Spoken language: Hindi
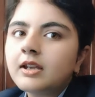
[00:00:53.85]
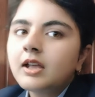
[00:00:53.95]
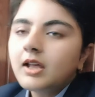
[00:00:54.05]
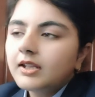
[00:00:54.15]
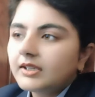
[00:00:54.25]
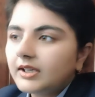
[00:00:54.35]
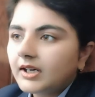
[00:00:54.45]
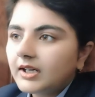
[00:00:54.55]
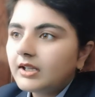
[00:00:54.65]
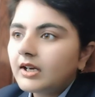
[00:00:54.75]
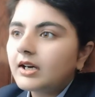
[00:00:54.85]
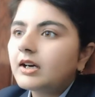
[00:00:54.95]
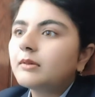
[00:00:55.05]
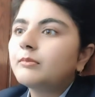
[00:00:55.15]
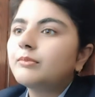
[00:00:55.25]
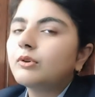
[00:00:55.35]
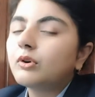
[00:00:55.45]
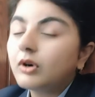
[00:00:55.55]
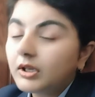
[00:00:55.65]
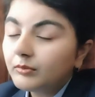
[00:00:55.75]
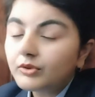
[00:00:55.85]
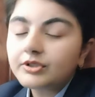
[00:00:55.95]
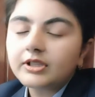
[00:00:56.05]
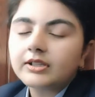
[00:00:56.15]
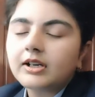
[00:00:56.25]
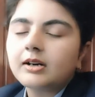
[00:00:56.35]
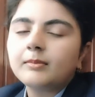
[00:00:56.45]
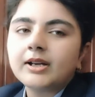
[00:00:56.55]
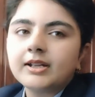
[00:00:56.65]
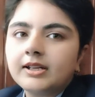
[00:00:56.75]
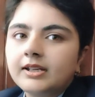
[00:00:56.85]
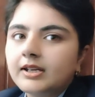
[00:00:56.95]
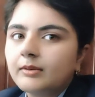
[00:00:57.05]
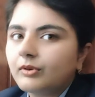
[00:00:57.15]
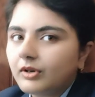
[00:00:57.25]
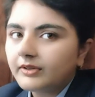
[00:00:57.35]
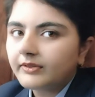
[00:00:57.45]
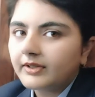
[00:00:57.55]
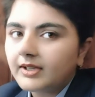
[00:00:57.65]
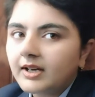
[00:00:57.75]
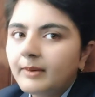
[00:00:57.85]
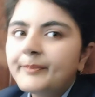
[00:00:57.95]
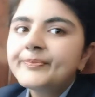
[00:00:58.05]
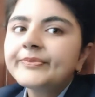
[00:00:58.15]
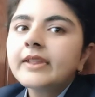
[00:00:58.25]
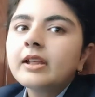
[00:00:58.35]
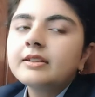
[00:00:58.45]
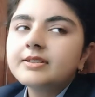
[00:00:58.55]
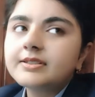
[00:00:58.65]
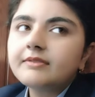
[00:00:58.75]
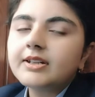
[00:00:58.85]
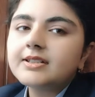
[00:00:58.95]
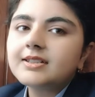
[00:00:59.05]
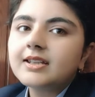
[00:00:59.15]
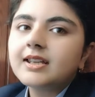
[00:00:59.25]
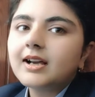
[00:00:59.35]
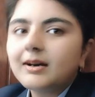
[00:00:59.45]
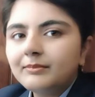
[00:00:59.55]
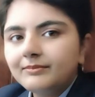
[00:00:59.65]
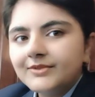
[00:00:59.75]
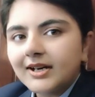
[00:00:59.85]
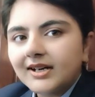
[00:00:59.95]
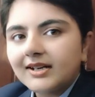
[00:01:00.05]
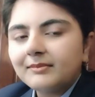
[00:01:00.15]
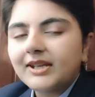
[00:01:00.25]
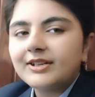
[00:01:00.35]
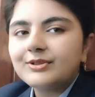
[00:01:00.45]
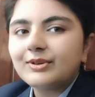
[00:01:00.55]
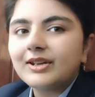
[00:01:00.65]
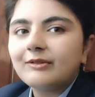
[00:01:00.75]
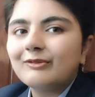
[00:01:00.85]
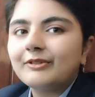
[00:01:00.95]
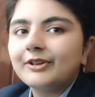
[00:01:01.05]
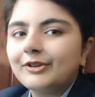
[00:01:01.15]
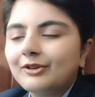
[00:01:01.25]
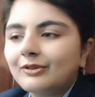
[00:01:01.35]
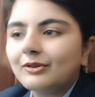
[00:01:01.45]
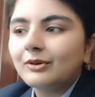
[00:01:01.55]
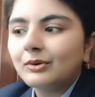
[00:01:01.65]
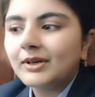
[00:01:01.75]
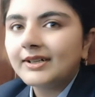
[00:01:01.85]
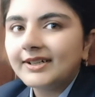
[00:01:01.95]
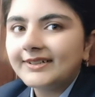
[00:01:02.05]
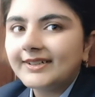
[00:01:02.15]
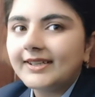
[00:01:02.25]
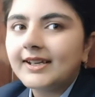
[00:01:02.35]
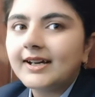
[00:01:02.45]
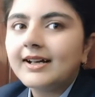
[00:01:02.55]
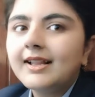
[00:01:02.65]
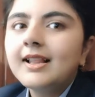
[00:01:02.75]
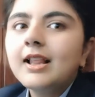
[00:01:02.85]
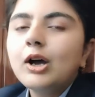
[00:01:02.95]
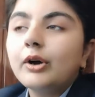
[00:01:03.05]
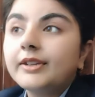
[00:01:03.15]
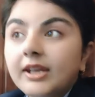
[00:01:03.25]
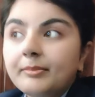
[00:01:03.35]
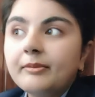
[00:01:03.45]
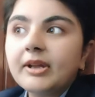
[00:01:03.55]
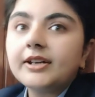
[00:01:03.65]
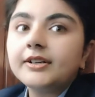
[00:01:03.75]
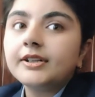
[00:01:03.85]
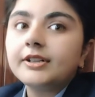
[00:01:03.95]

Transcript: निकलना बहुत मुश्किल था हमारे लिए बहुत ज़्यादा जिसकी वजह से अब जाकर मैंने जो है वो वीडियो को एडिट किया और ये भी मैंने एडिटिंग